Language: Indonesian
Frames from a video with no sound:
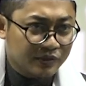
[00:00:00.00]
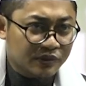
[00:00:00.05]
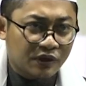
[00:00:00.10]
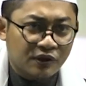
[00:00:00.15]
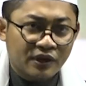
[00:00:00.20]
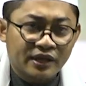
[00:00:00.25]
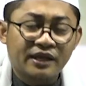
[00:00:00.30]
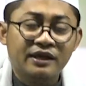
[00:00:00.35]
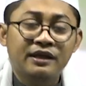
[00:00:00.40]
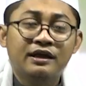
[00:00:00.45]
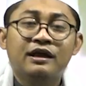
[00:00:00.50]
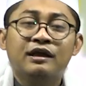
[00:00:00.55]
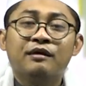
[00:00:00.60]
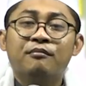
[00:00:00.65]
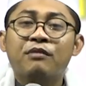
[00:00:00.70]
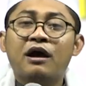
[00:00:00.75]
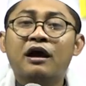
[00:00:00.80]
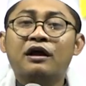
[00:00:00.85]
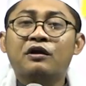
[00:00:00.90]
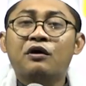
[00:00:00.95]
sore
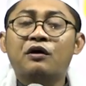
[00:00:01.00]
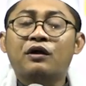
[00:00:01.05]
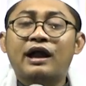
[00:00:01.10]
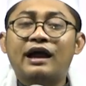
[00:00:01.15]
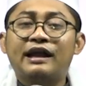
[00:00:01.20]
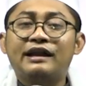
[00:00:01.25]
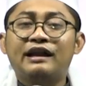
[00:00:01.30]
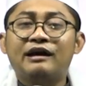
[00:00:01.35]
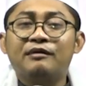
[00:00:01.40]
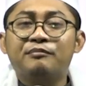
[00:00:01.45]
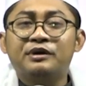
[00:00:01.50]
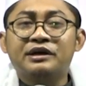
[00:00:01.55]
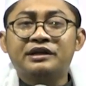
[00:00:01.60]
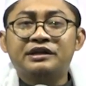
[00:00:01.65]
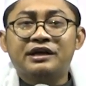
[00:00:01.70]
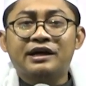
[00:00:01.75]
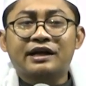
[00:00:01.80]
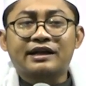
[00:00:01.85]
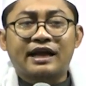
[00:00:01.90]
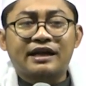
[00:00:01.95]
barokana
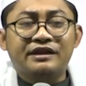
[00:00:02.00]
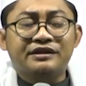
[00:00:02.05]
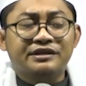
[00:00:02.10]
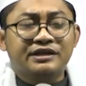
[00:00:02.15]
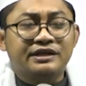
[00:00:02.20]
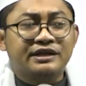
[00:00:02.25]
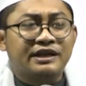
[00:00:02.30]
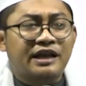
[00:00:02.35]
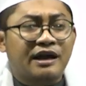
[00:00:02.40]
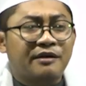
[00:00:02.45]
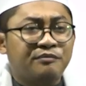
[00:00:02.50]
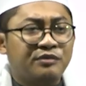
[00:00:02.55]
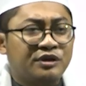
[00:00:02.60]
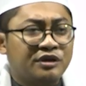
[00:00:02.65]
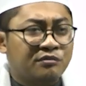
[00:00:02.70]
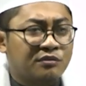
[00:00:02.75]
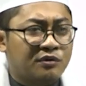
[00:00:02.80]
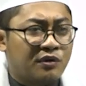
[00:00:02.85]
dah kanjeng Nabi